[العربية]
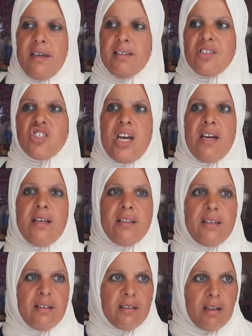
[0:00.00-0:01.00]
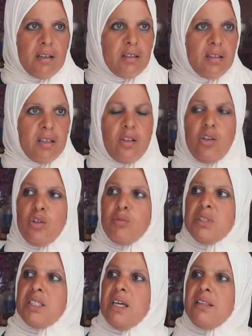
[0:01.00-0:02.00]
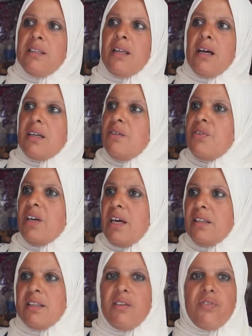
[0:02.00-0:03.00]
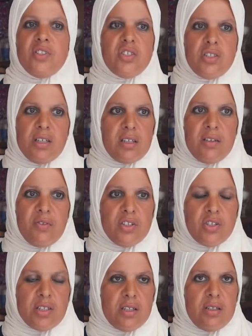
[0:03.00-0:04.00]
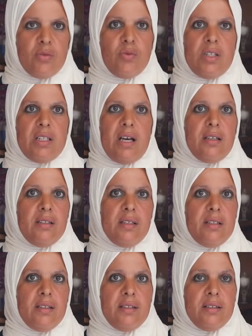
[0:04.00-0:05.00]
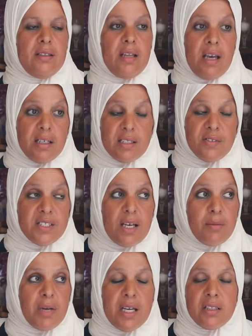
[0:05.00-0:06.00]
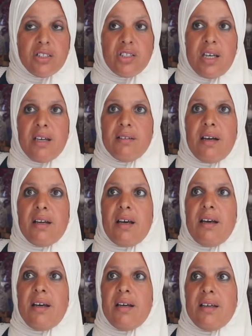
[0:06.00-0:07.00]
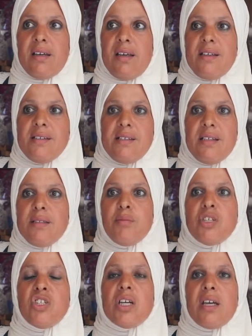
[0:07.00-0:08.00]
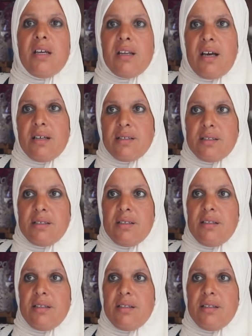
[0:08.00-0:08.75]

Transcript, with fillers: حيتاش عانينا الحلم ديالنا كيف كان كيفاش كيفاش ولا للاسف زعما هادشي هذا راه كيزيد ماشي كينقص